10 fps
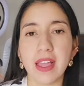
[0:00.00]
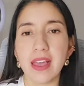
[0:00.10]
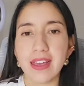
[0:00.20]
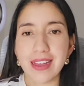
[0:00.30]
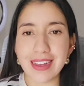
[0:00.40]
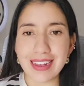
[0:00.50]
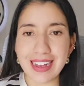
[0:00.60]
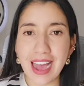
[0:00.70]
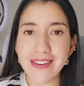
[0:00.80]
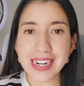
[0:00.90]
uno por uno.
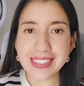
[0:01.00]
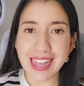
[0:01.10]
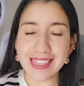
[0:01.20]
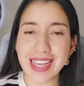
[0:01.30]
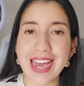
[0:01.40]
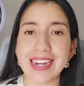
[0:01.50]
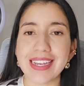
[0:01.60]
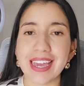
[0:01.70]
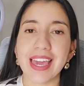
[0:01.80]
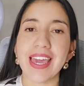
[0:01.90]
Cabe
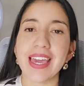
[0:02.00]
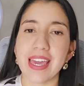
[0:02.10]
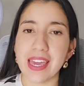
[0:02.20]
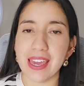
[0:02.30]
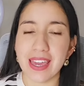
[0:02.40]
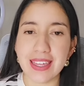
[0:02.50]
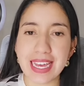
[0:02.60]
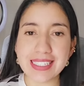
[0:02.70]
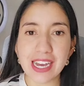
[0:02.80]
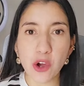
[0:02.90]
resaltar que
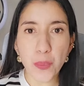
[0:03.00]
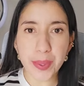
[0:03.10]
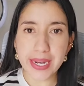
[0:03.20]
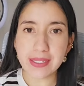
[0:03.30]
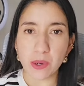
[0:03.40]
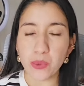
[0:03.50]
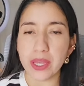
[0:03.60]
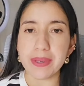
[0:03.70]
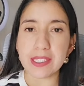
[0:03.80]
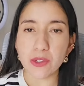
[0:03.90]
eh, esta compra,
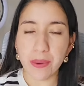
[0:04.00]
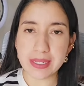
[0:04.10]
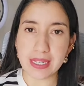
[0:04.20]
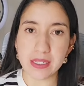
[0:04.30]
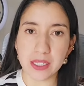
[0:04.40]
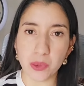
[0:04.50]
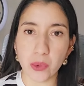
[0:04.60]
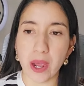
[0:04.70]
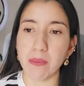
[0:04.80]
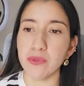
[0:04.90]
según he visto, es bastante
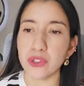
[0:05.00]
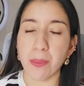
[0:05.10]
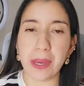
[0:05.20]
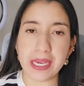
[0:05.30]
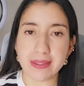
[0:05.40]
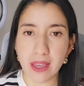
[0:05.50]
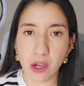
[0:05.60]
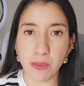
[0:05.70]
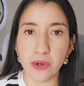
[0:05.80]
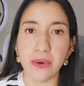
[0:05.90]
segura. Muchos
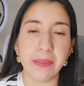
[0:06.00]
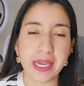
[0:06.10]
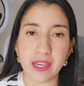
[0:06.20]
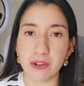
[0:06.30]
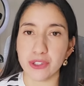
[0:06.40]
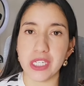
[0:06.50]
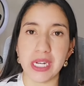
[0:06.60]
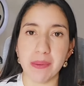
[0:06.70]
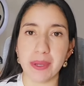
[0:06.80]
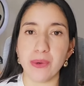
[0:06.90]
países como México,
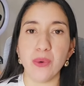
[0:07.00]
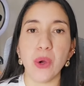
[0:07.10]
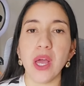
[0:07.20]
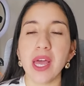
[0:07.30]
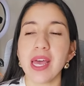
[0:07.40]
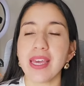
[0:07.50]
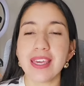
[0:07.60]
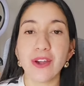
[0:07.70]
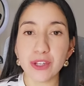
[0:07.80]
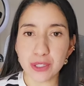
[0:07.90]
Chile, Perú
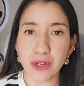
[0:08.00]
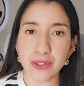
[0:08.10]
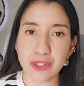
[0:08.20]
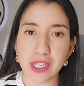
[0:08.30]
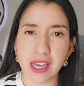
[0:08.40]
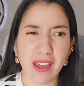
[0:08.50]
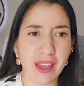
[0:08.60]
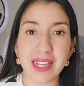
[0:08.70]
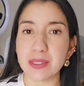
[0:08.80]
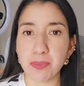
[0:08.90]
y otros,
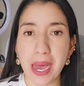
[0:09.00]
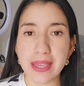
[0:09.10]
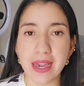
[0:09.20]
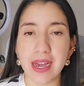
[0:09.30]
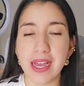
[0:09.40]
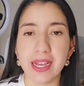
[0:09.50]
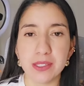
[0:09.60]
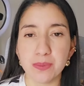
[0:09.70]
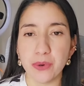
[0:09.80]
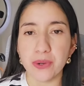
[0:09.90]
eh, España,
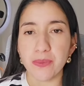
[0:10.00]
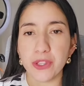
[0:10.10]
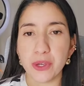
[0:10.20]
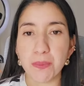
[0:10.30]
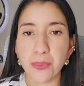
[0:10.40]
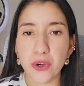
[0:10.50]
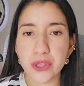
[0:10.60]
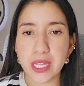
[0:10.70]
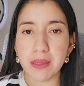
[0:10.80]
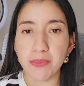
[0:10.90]
export, bueno,
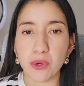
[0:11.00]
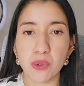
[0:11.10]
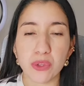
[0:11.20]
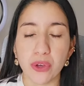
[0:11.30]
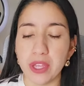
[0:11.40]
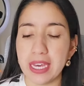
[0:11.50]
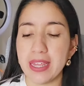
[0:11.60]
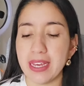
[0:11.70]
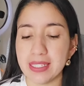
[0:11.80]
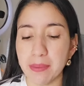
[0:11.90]
importan productos
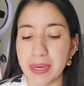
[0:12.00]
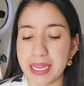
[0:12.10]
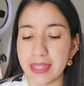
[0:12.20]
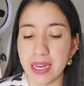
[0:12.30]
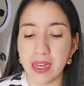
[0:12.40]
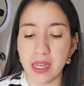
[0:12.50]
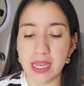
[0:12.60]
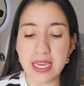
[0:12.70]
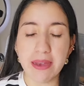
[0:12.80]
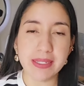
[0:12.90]
desde esta página
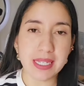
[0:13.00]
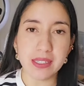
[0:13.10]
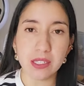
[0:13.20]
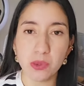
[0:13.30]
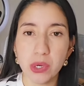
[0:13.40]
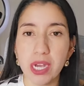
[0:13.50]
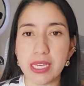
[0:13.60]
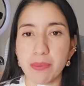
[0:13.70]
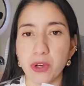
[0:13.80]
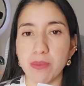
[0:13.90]
y es bastante
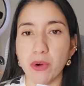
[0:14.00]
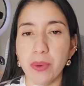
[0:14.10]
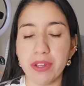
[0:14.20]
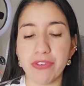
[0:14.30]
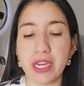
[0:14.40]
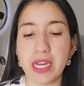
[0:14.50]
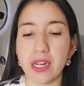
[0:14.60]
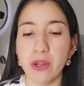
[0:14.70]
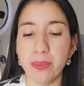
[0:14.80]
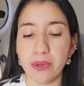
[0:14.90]
segura y podemos
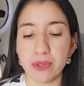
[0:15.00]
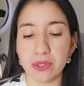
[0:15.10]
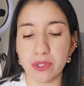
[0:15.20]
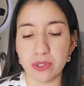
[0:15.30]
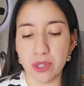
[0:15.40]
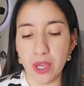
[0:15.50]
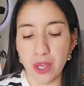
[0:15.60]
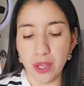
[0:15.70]
verificar que los productos